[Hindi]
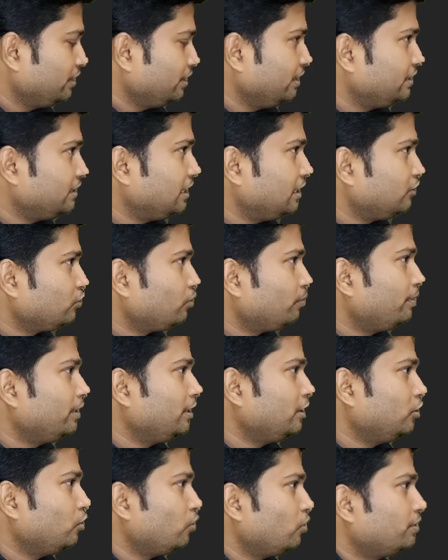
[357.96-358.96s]
रिजल्ट को
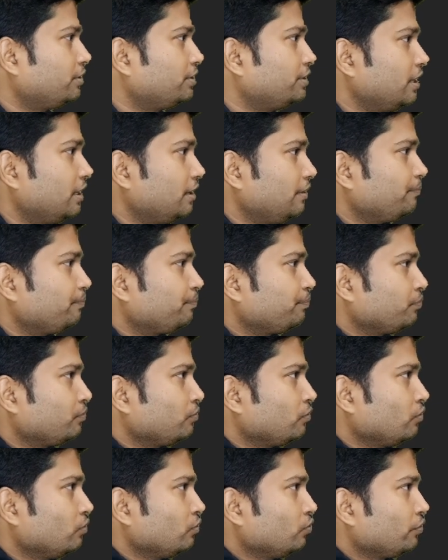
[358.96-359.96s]
मैंने लॉक किया
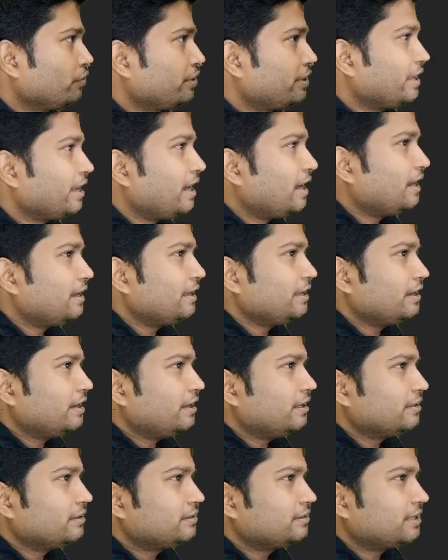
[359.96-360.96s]
क्या
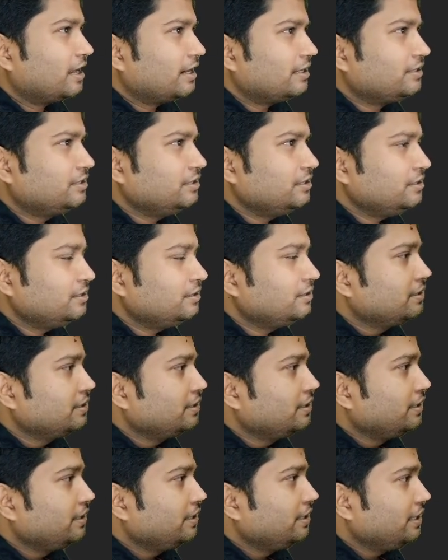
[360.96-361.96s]
आएगा थर्टी
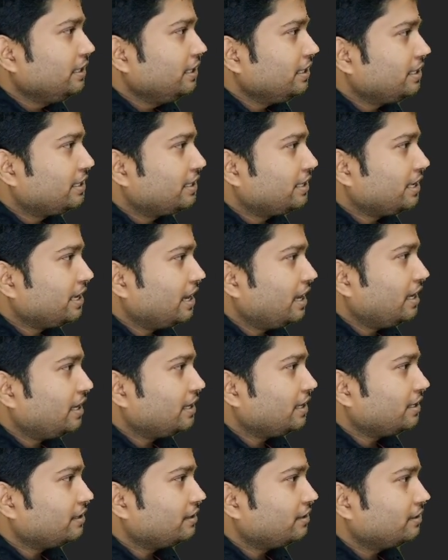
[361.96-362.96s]
ये क्या
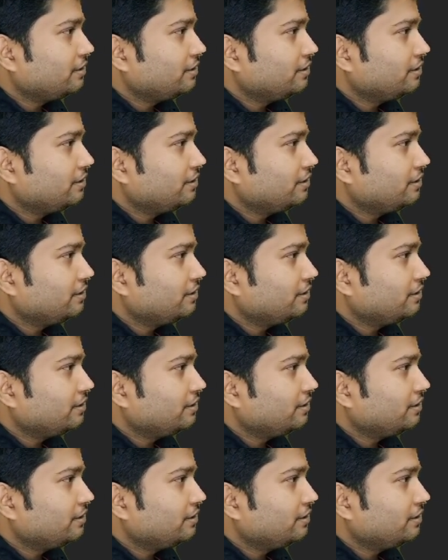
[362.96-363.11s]
है